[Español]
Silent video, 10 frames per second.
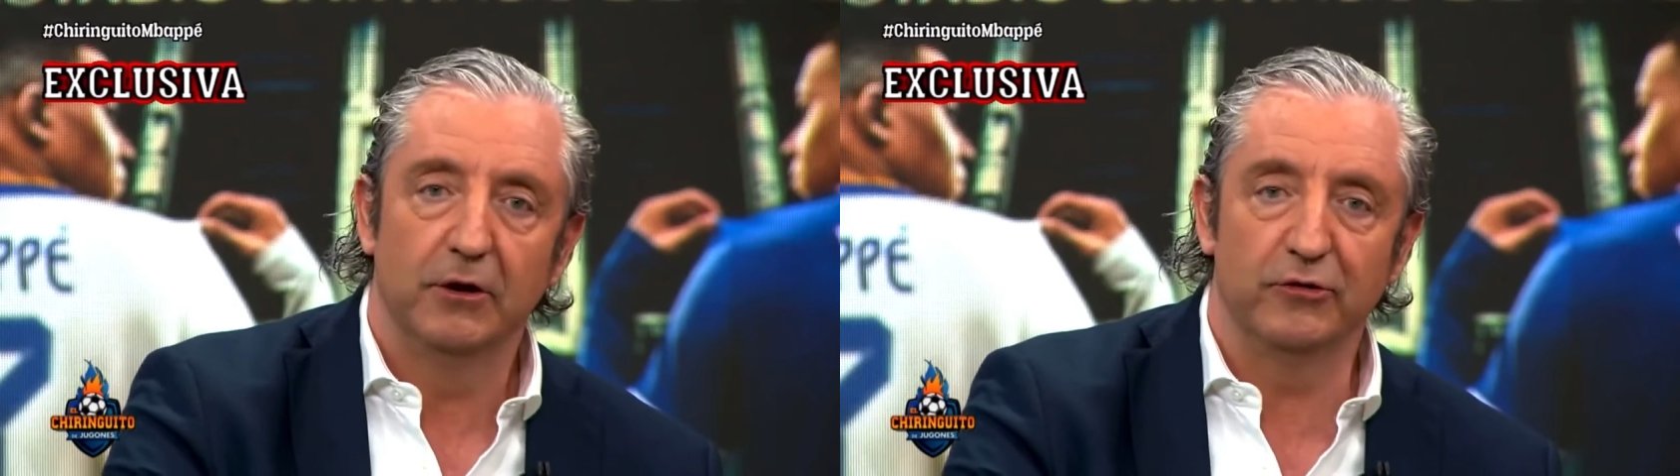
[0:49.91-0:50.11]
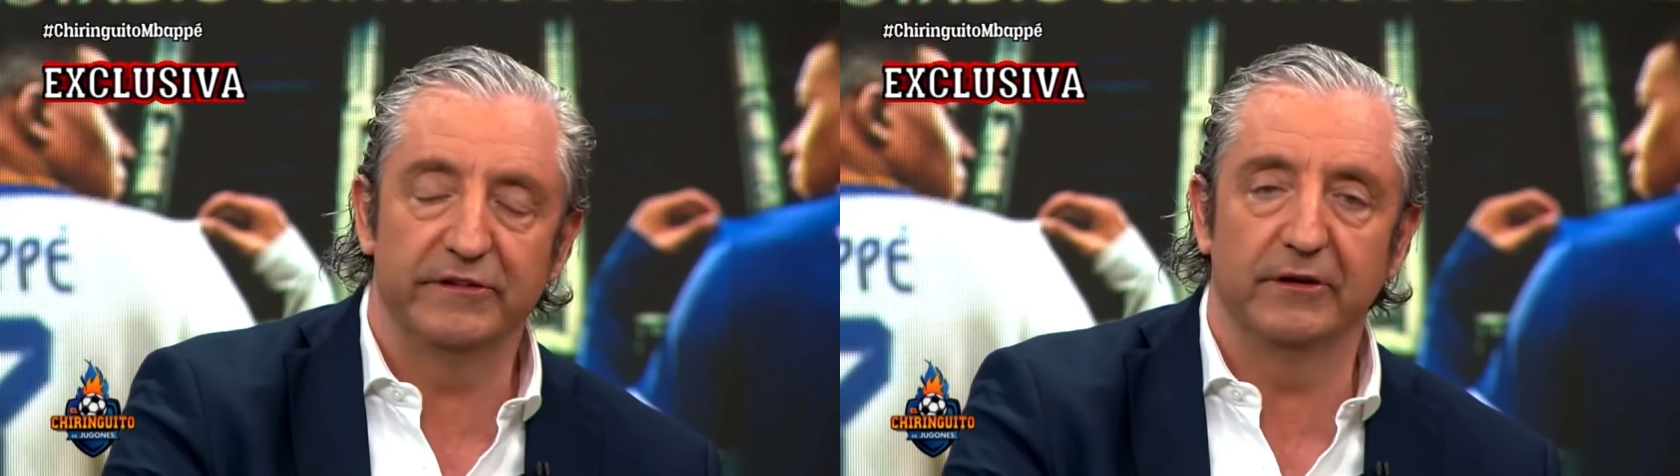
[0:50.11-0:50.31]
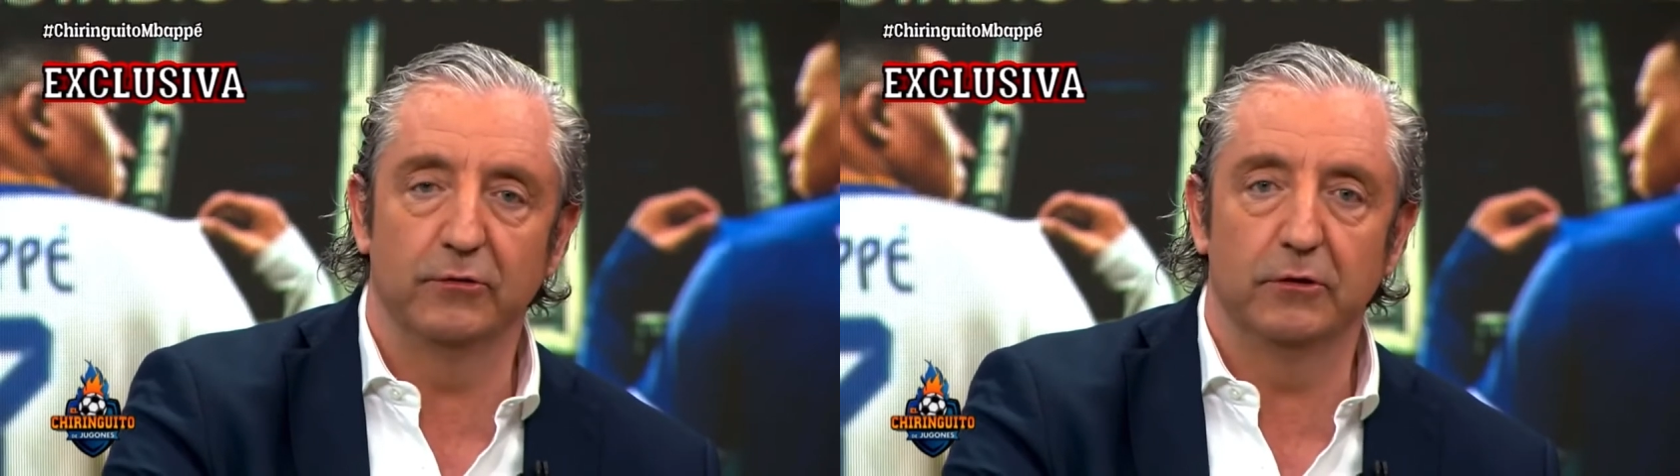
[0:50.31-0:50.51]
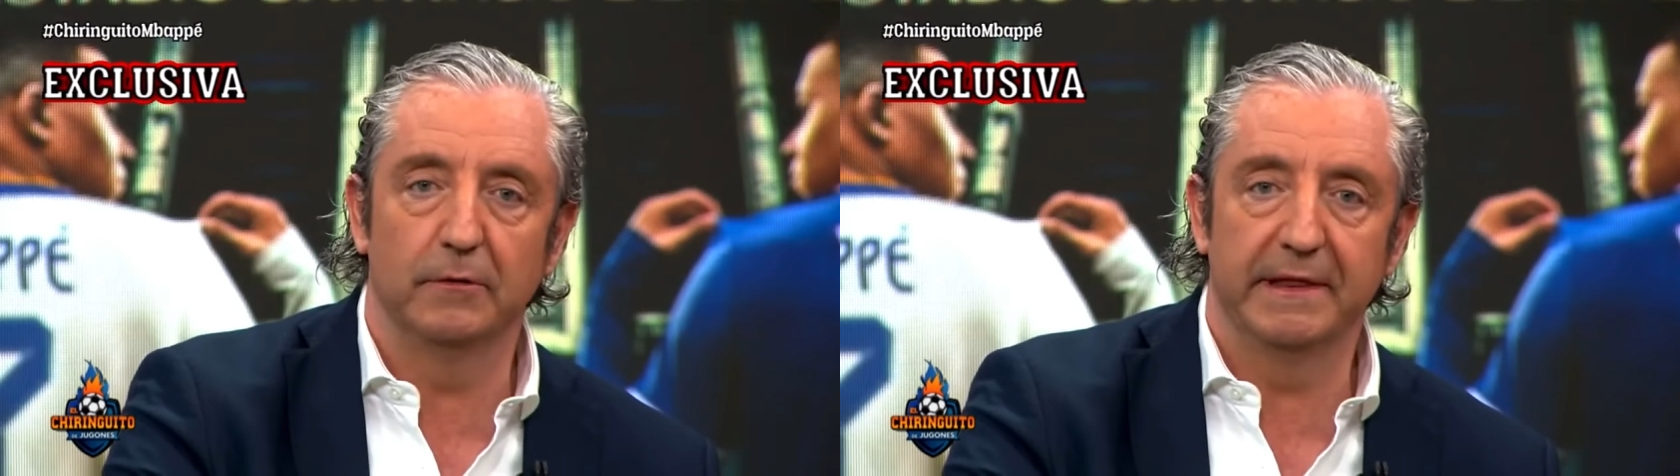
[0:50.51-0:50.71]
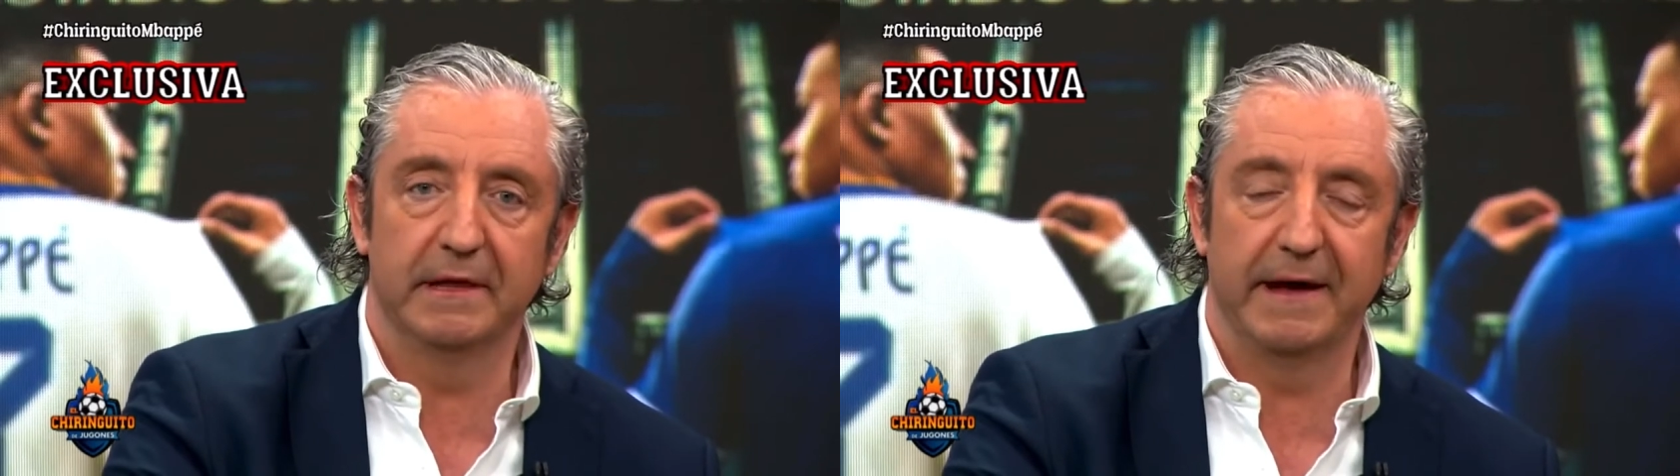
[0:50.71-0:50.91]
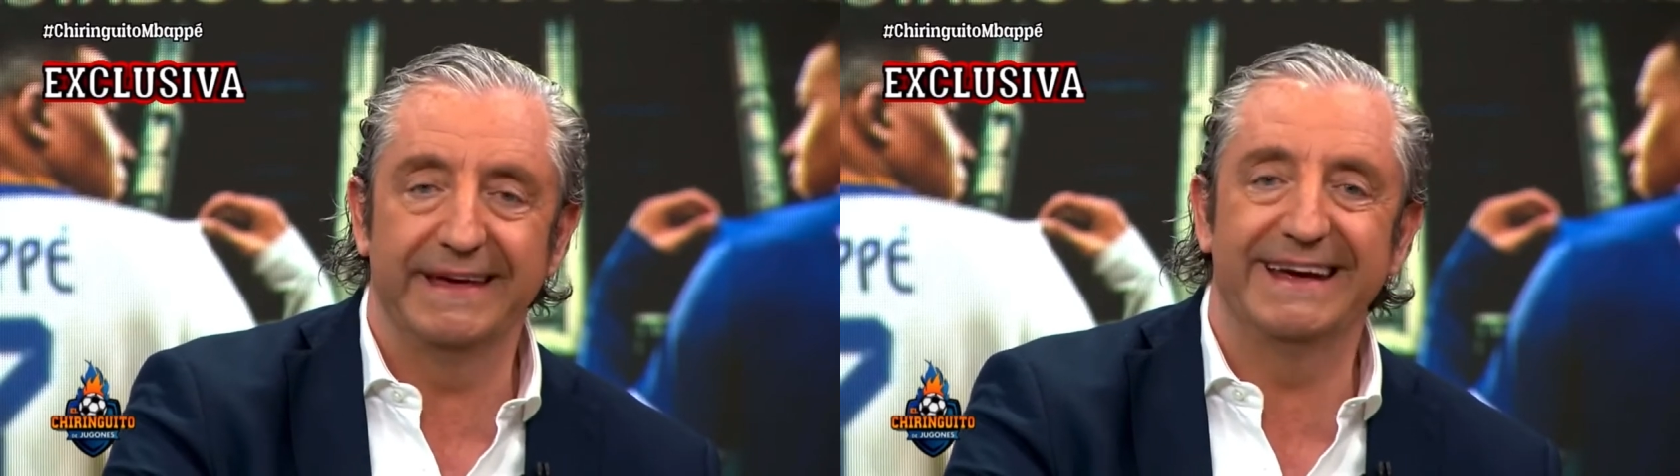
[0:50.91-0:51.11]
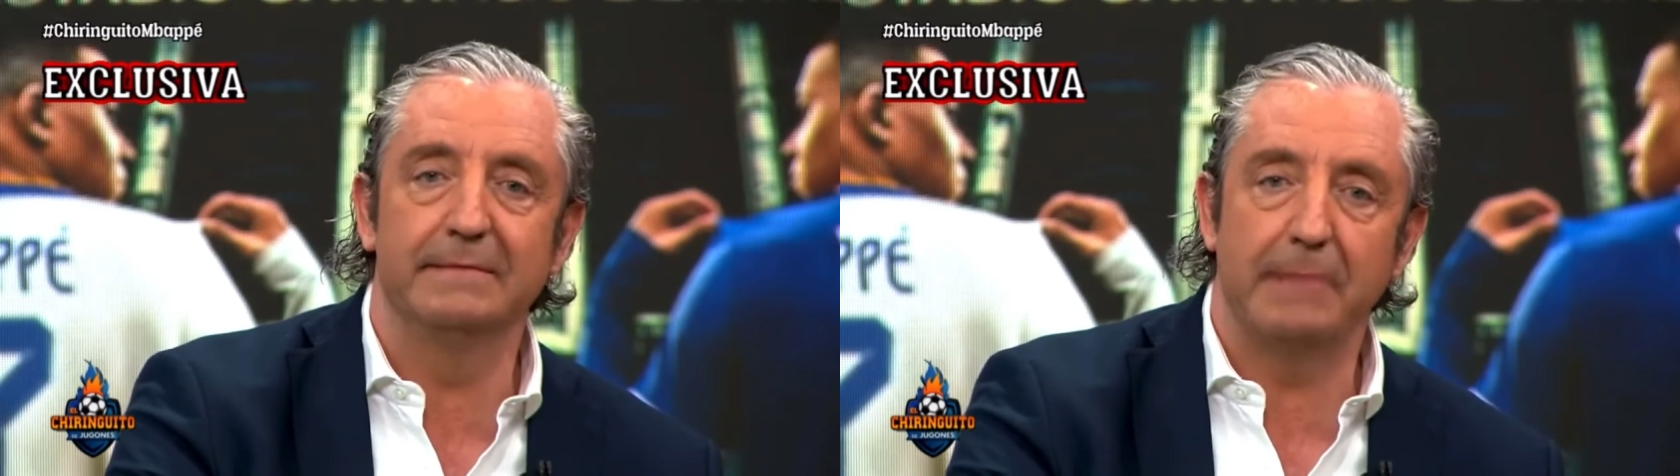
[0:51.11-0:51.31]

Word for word: Uno está seguro, Benzema, de que